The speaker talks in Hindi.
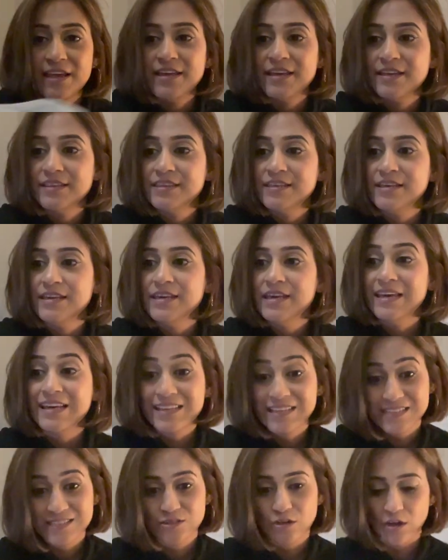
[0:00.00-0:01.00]
ये थी
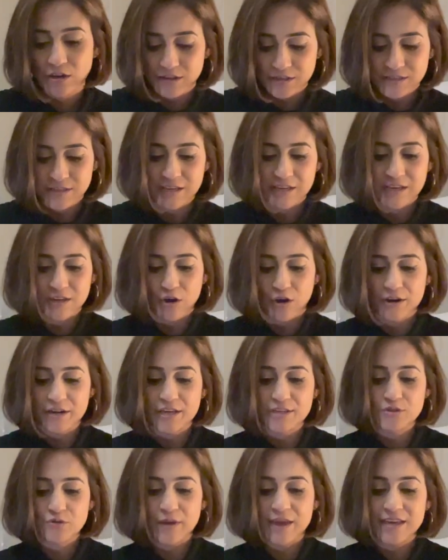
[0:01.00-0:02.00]
इकतीस डॉलर की और
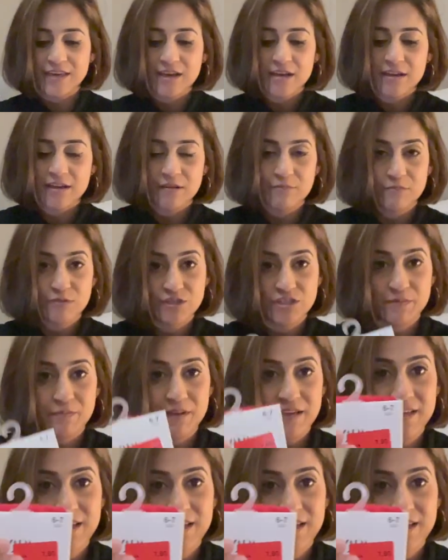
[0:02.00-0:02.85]
ये जो एक एक मुझे मिली